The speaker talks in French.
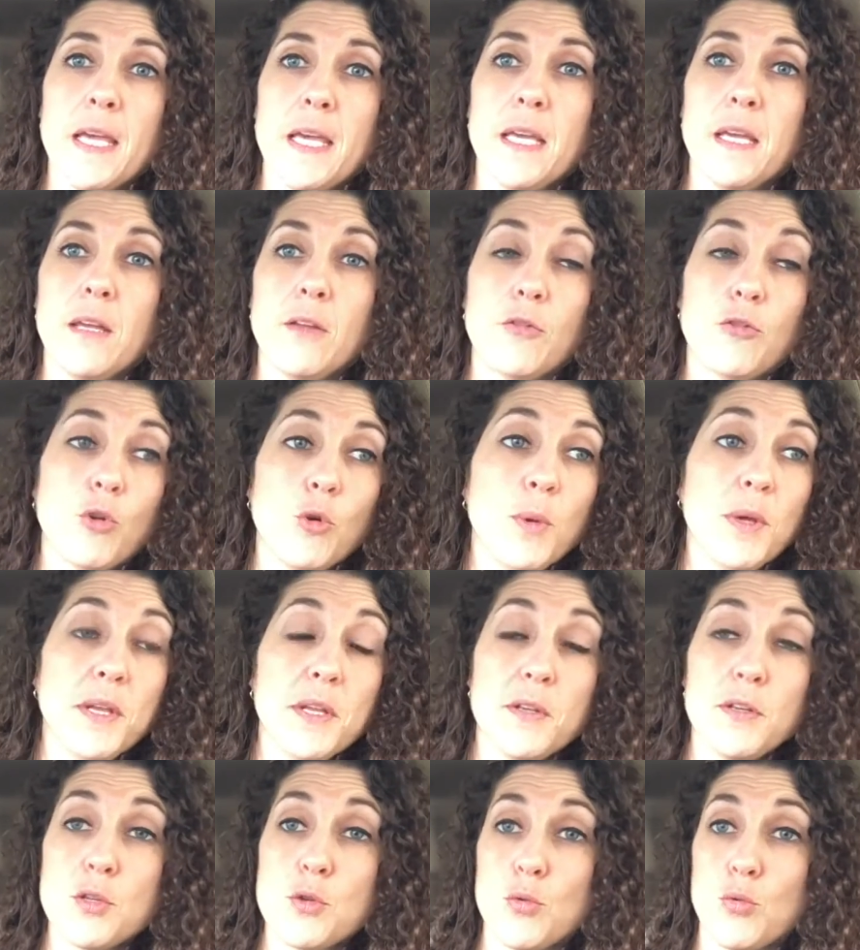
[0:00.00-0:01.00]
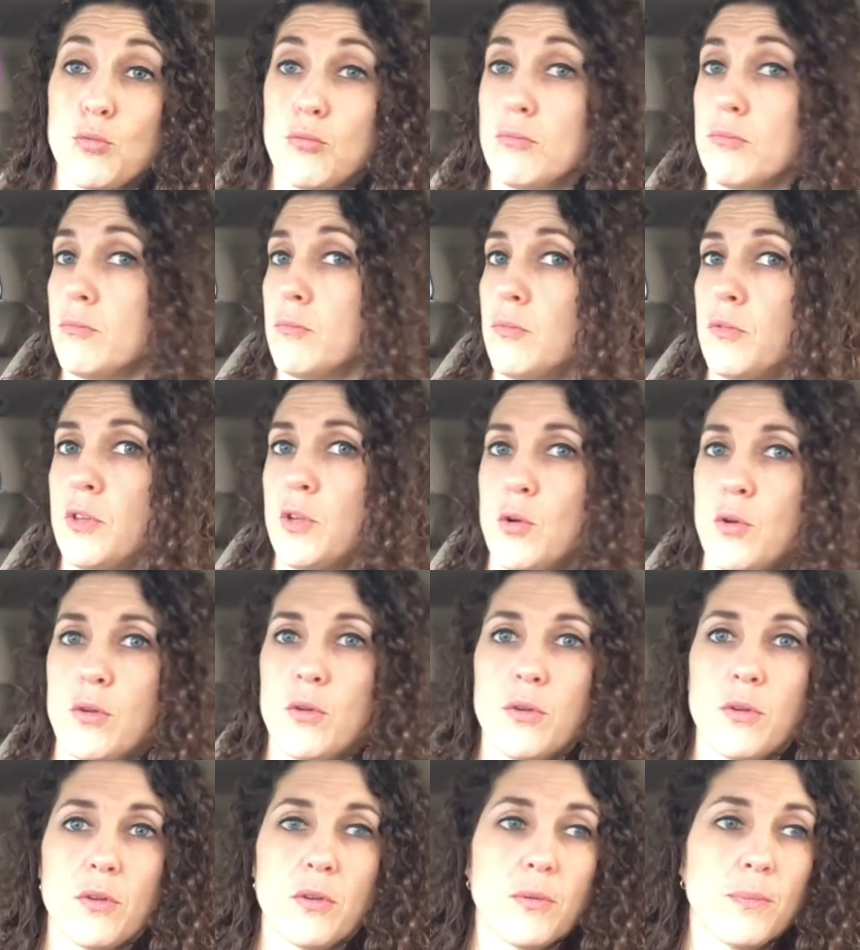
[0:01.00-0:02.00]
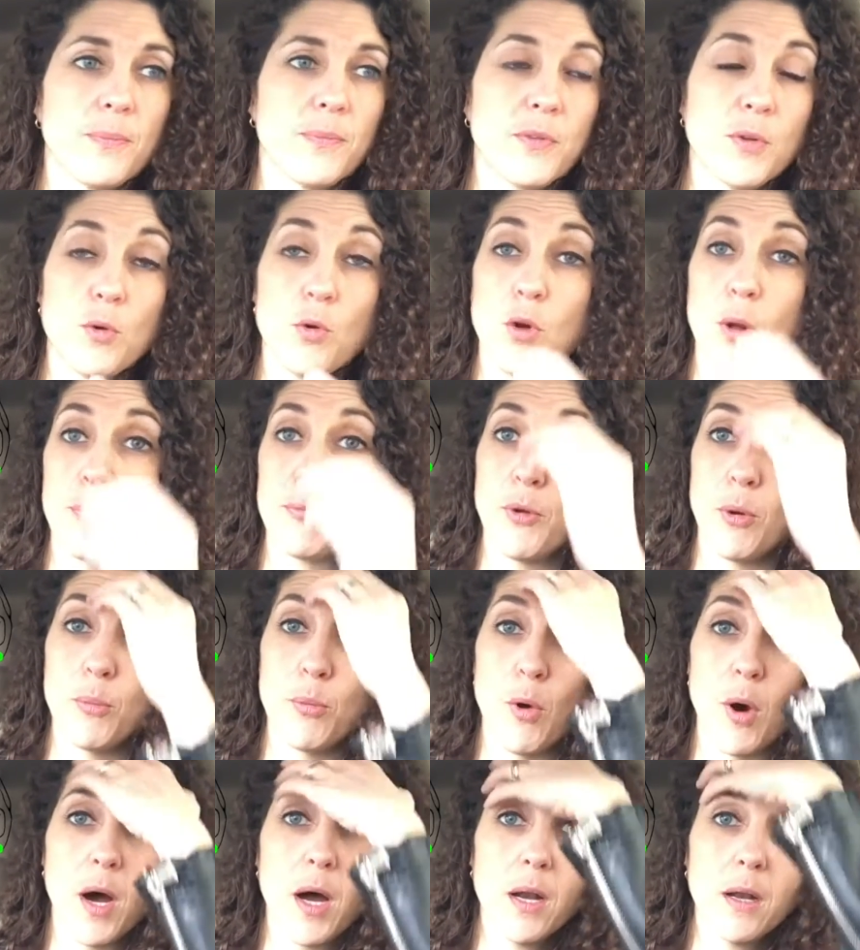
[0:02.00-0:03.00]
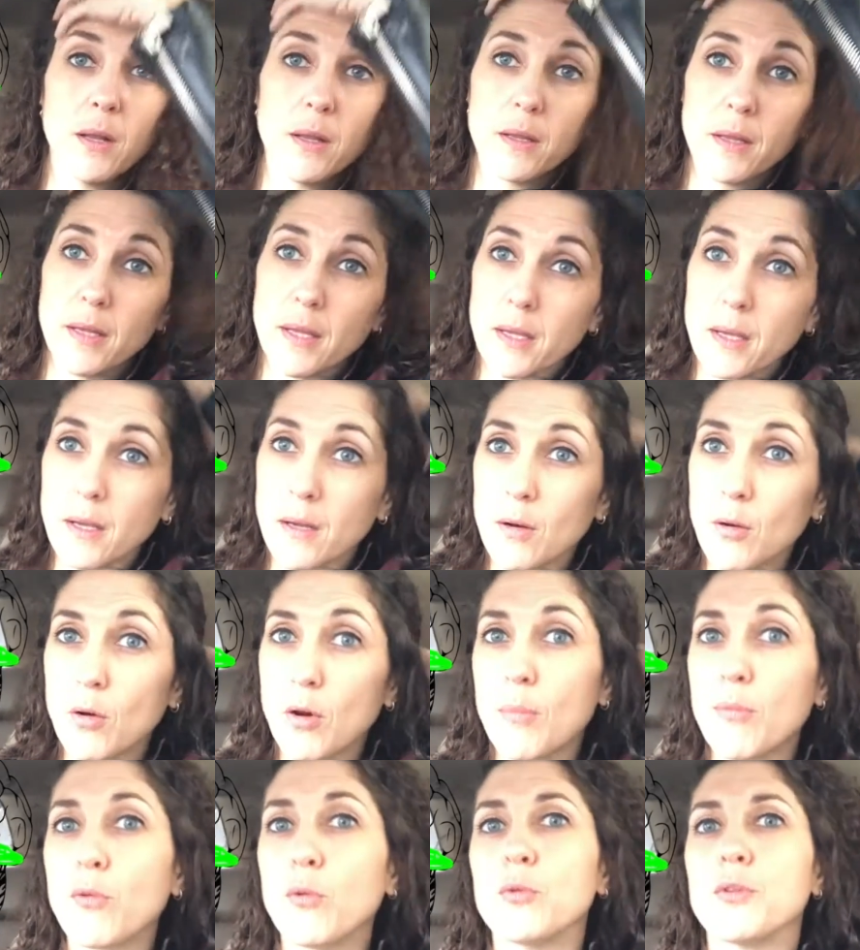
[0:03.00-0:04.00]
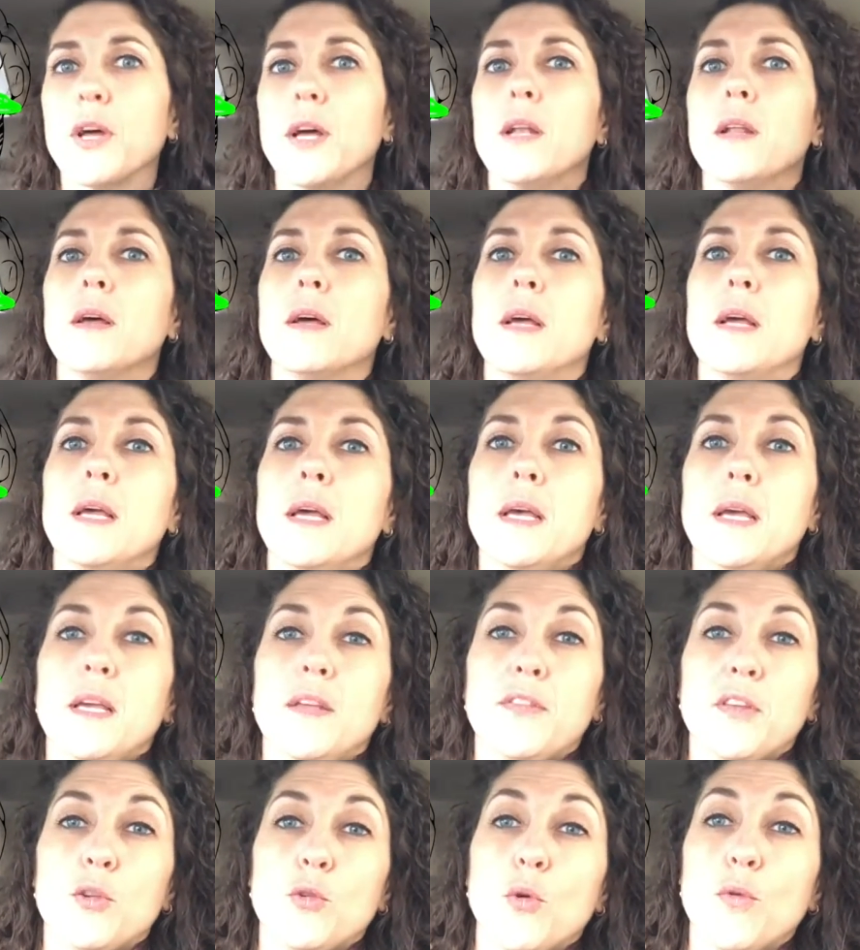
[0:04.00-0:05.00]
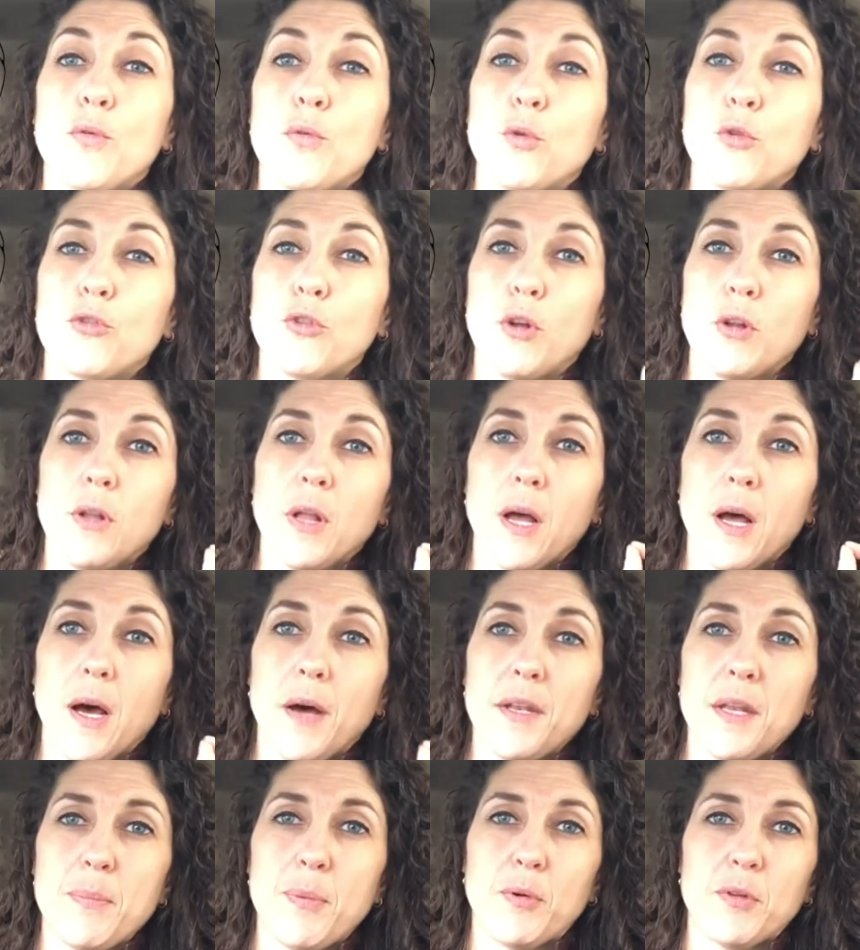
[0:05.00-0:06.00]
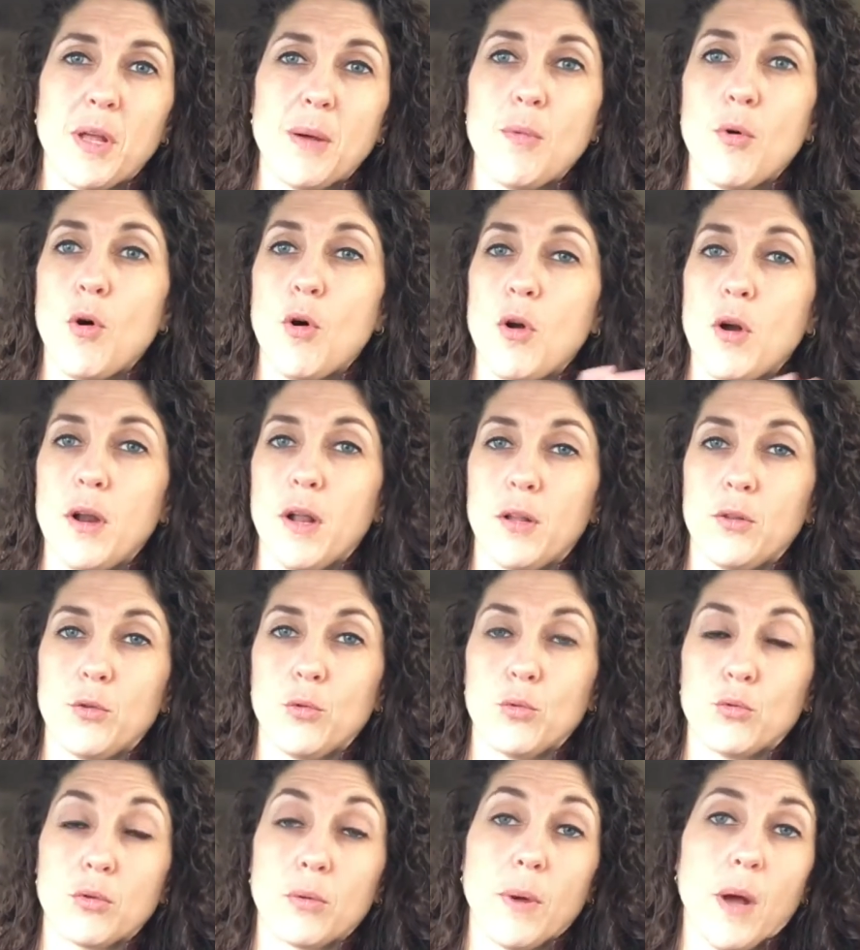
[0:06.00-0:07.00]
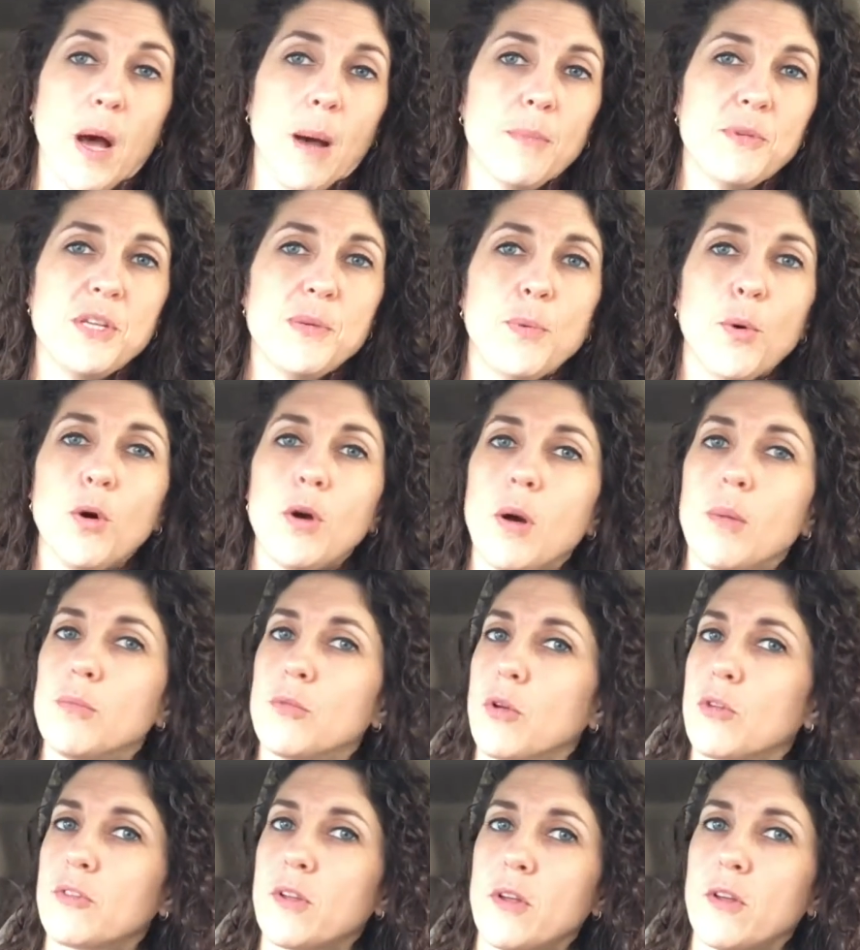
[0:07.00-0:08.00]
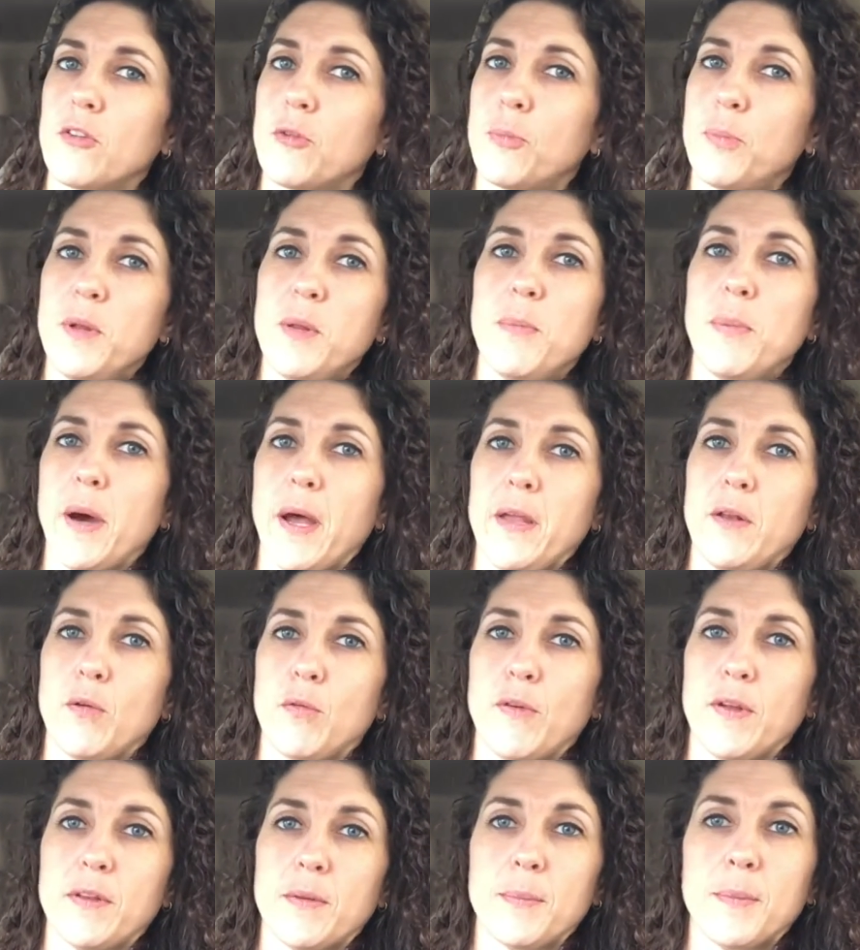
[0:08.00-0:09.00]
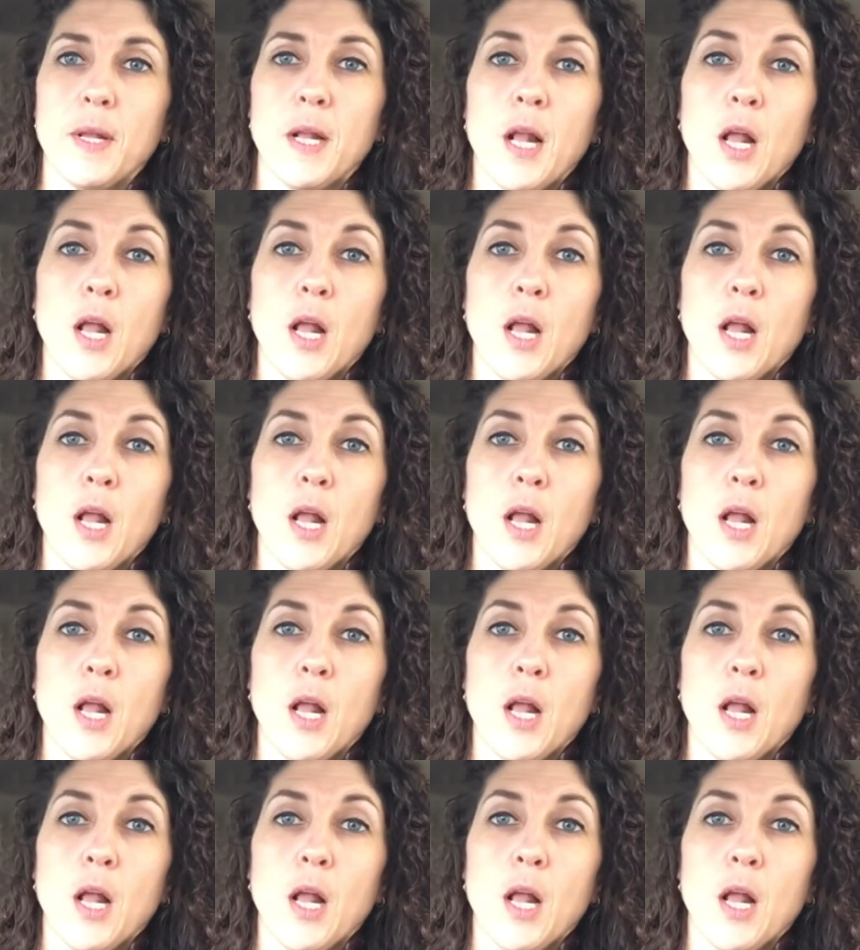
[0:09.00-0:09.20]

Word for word: Et celui qui discute, c'est le, lobe temporal et le lobe frontal. Et ces deux fonctionnent indépendamment l'un de l'autre. Un petit peu comme dans un split brain en fait.